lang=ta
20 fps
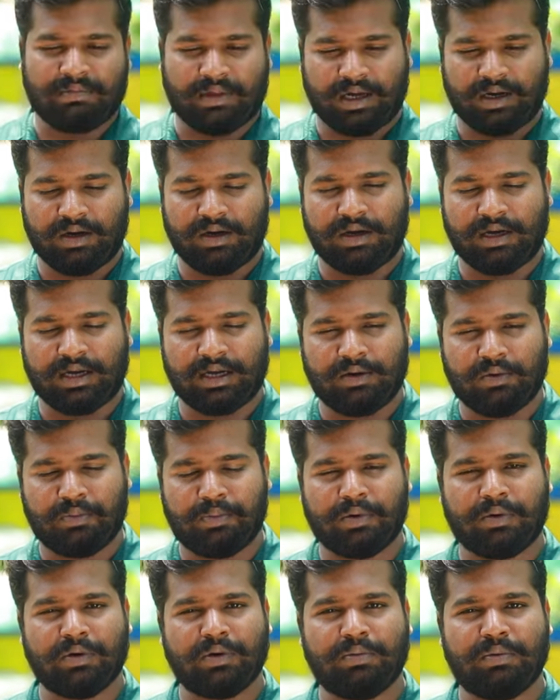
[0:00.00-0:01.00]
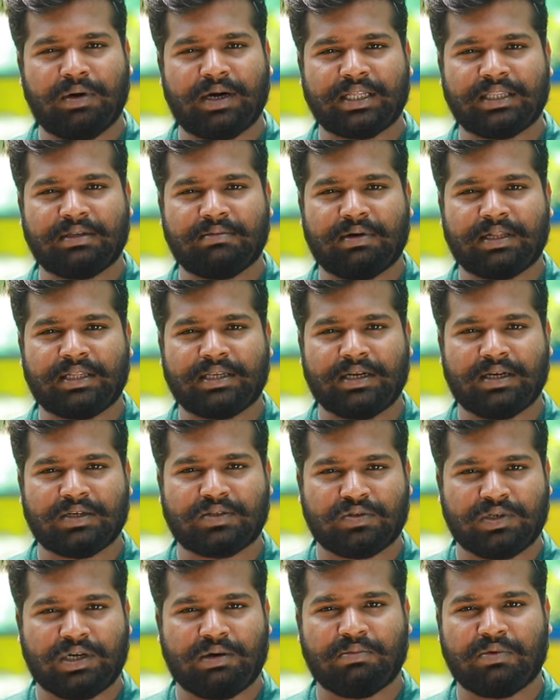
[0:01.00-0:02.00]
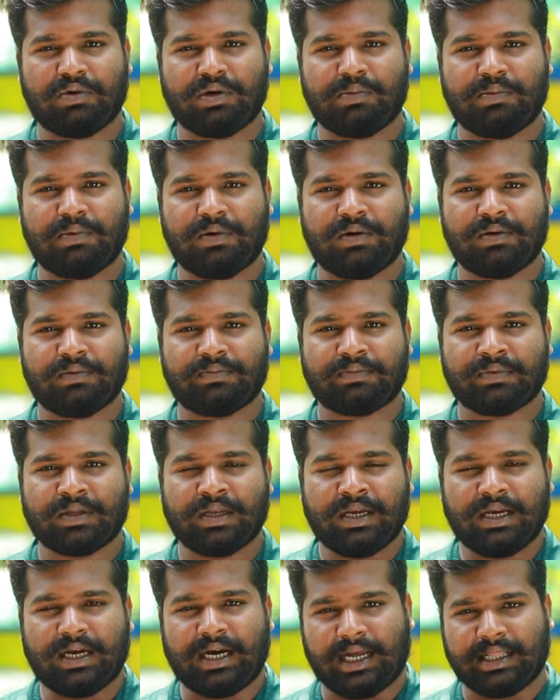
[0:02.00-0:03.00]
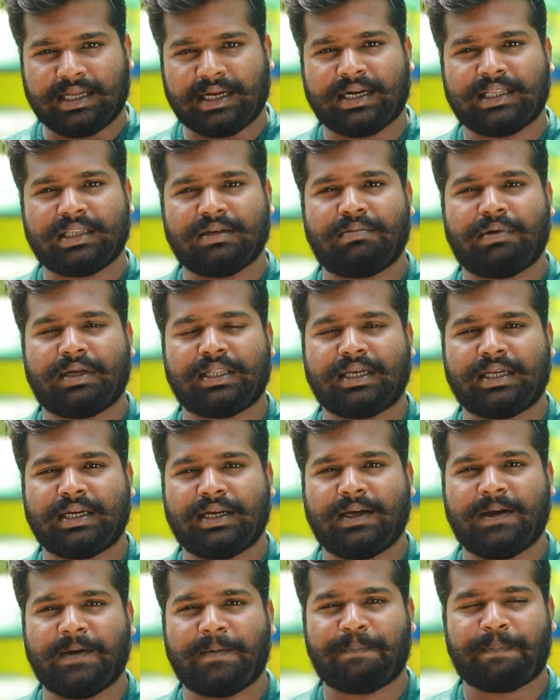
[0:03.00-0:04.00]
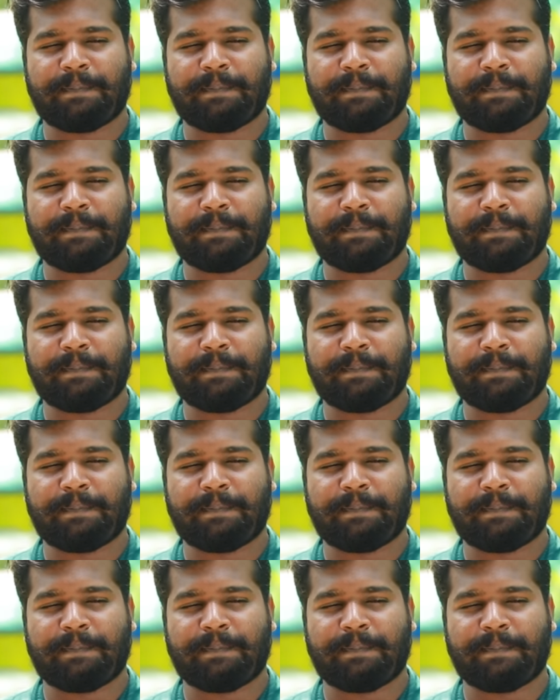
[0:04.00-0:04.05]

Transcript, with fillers: நாங்கள் உப்பு கொடுப்போம் அடுத்து பார்த்திங்கன்னா சுண்ணாம்பு கொடுப்போம் அதுக்கடுத்து பார்த்திங்கன்னா